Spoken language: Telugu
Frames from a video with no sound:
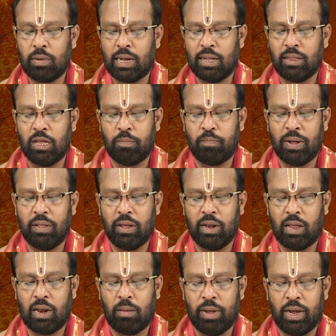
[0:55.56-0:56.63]
రాత్రి పది
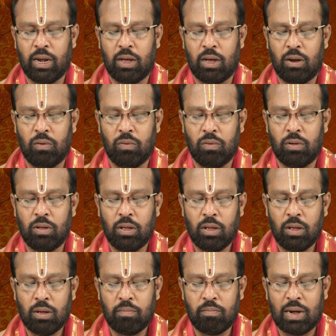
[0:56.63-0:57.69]
నలభై నాలుగు
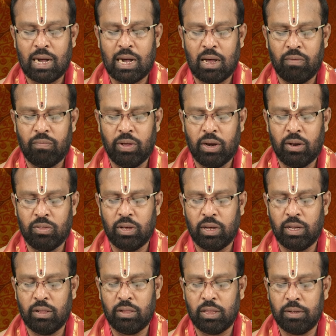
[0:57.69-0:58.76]
మహావీర
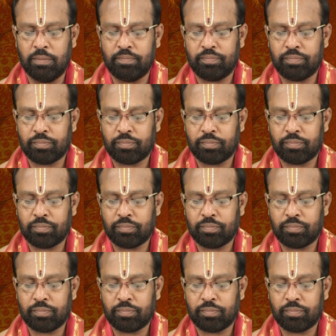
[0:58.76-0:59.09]
జయంతి